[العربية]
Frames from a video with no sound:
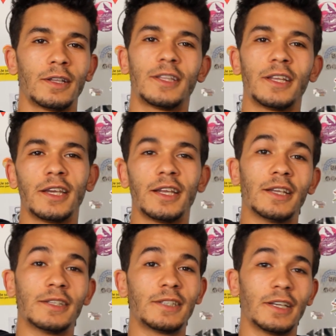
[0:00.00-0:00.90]
الدنيا
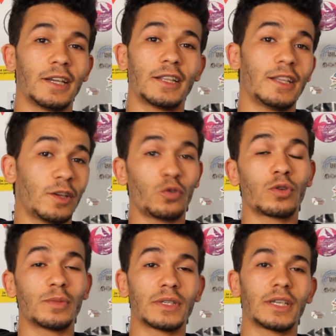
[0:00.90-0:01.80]
انا انسان خاطرني
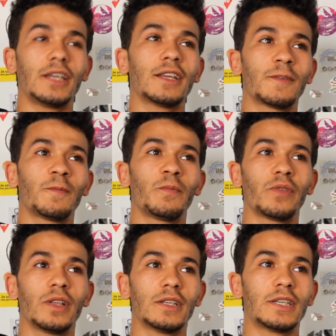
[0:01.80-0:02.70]
خوكم صغير
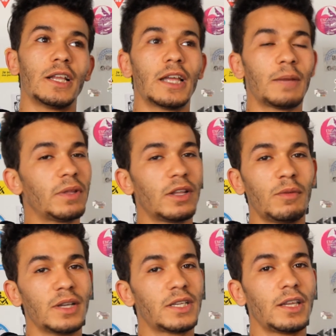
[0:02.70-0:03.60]
ان شاء الله ربي
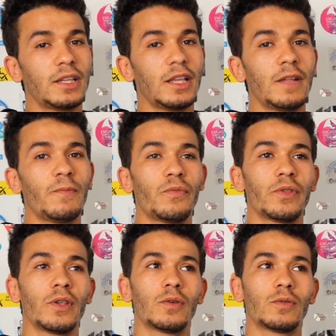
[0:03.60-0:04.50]
يداوم عشرتنا
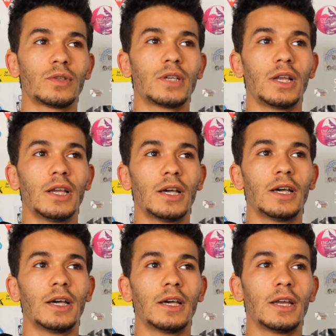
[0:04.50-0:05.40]
وان شاء الله
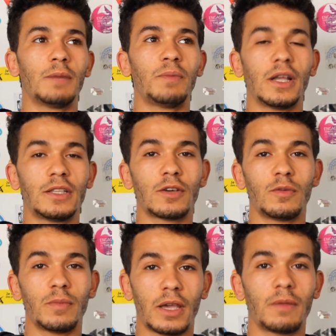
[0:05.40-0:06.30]
ربي
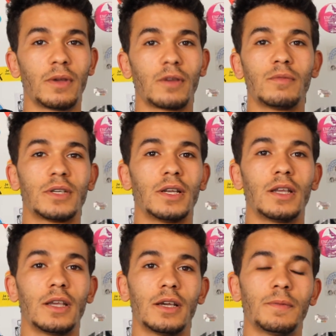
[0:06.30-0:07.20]
يعطيكم خير منكم ان شاء
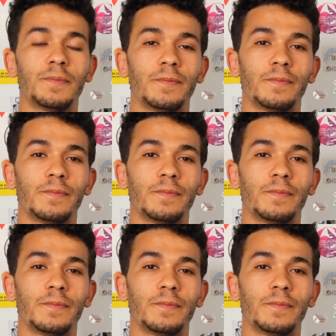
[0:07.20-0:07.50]
الله يا رب